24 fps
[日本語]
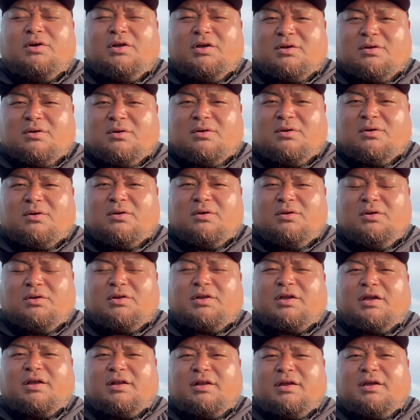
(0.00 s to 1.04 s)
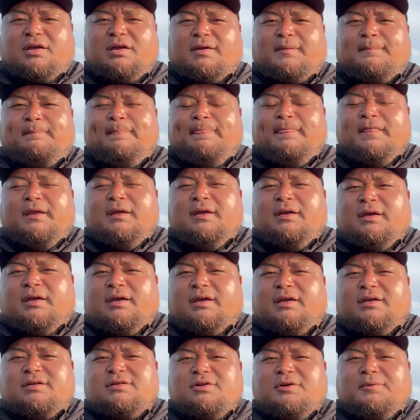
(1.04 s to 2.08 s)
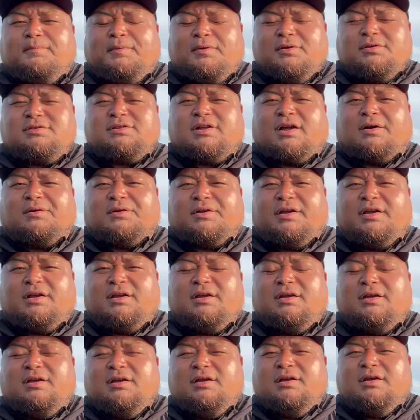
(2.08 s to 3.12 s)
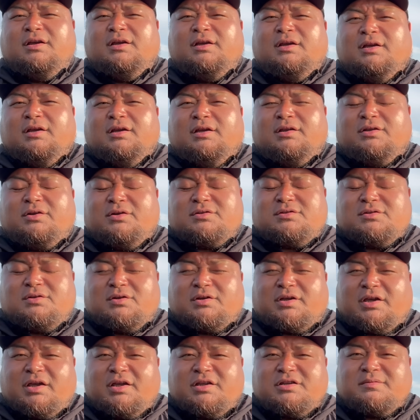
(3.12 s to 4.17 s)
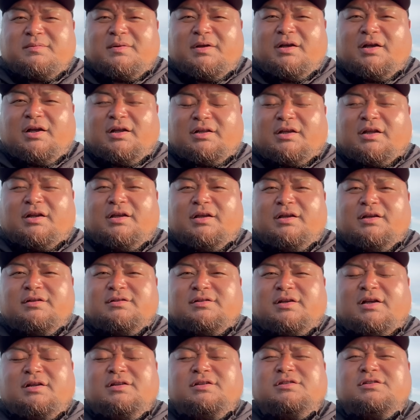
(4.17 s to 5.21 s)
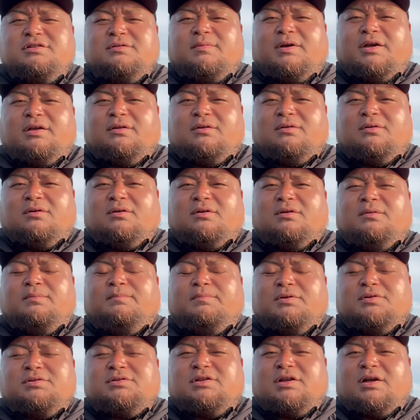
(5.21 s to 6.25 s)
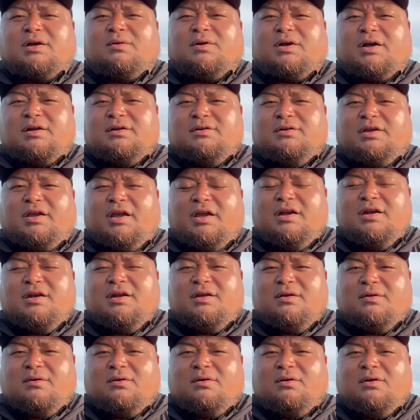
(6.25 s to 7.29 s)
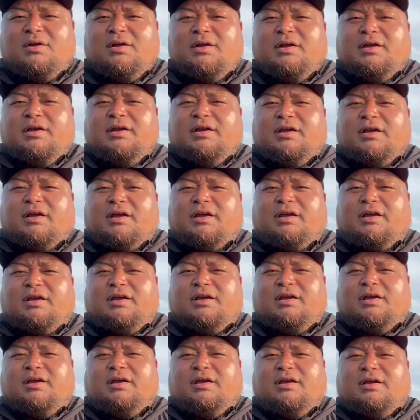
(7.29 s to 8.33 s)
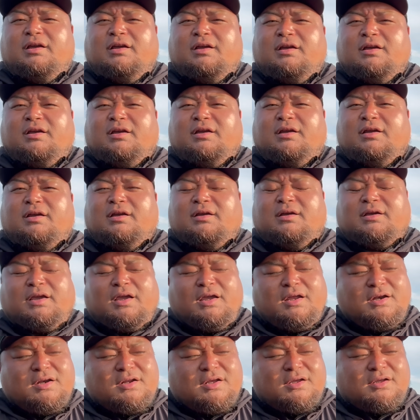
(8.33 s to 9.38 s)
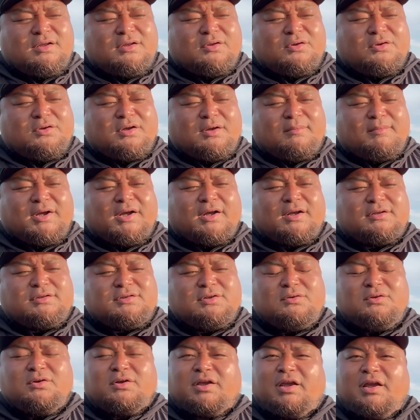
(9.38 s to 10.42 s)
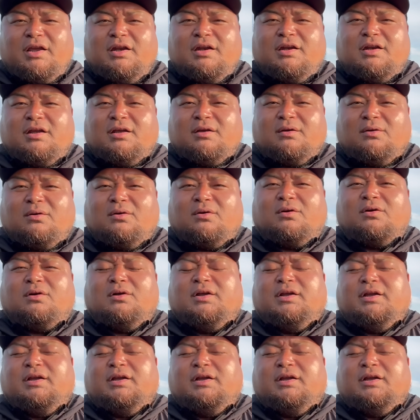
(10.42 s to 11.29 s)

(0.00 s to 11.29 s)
立候補予定で、そのポスターをね、一つの掲示板あたり30枚のポスターを貼る権利を、権利というかまあ、その権利を、